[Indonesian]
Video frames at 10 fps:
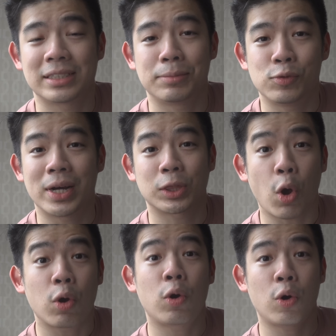semua
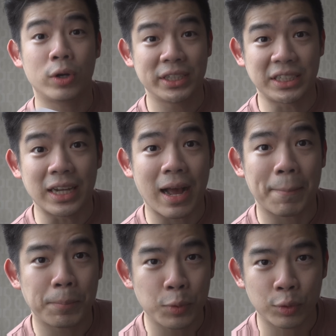toko di
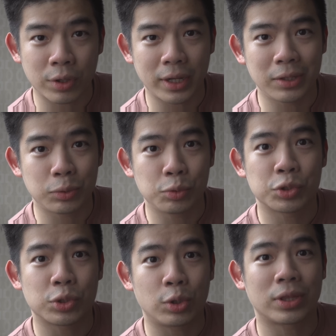Singapura itu
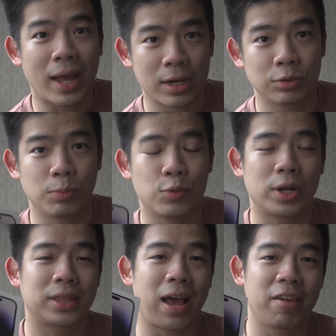sold out
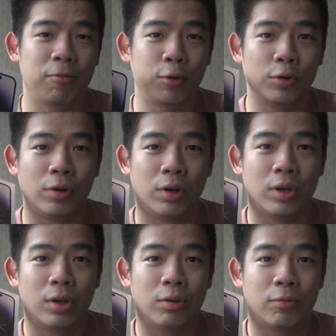buat iPhone
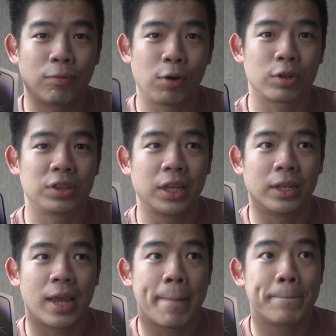
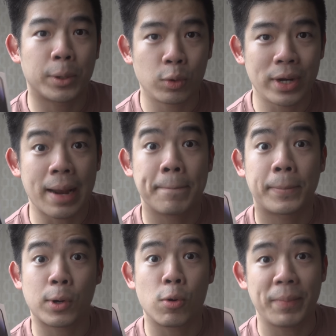14 yang Pro dan
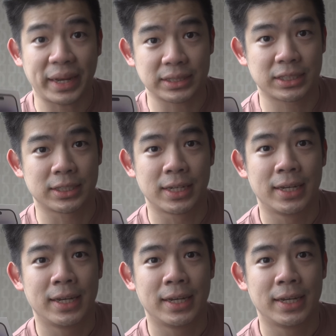Pro Max.